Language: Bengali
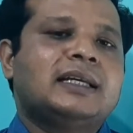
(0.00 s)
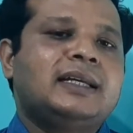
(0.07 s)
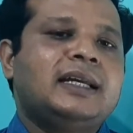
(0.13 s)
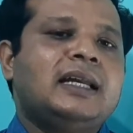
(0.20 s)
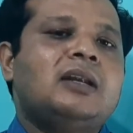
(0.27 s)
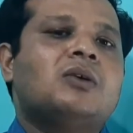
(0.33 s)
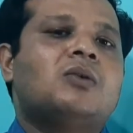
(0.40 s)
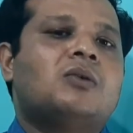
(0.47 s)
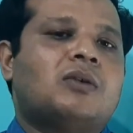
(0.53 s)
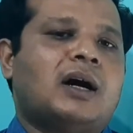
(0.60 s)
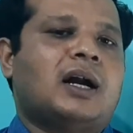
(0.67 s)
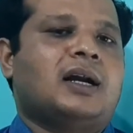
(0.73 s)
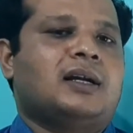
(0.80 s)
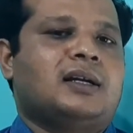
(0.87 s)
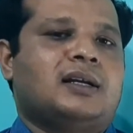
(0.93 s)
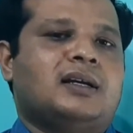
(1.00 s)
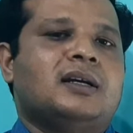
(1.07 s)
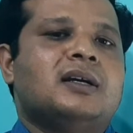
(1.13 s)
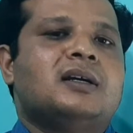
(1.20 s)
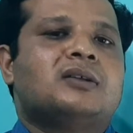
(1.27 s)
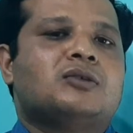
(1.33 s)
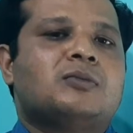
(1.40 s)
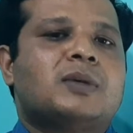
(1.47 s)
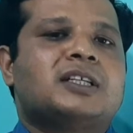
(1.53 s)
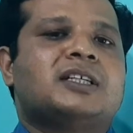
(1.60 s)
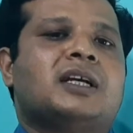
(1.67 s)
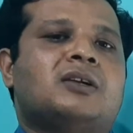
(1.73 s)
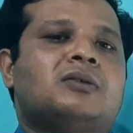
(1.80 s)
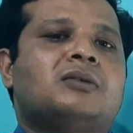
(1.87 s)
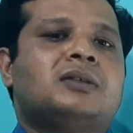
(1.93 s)
কিলো ওয়াট তোমরা
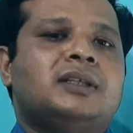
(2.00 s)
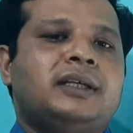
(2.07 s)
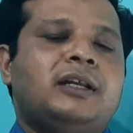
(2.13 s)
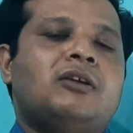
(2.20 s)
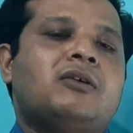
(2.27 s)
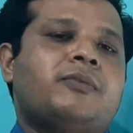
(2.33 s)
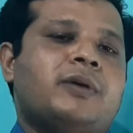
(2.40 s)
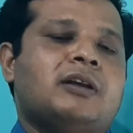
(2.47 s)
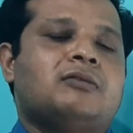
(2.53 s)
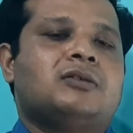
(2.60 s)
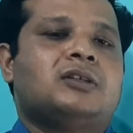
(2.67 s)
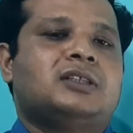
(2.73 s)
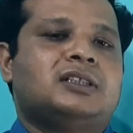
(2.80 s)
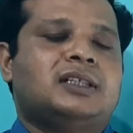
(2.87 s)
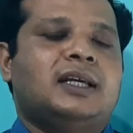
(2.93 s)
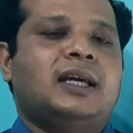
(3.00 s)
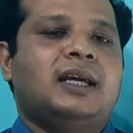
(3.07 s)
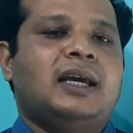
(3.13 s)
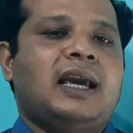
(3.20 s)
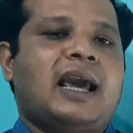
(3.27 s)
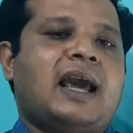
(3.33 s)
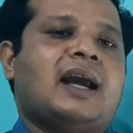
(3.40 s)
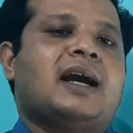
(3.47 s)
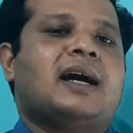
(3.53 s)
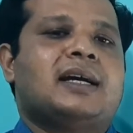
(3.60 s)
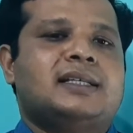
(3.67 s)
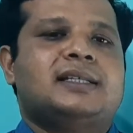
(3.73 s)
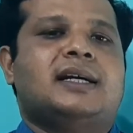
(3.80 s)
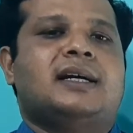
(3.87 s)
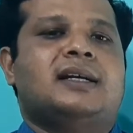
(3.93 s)
জানো কিলোর ভ্যালু হচ্ছে এক
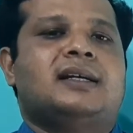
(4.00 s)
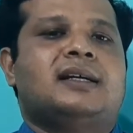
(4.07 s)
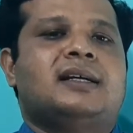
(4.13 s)
হাজার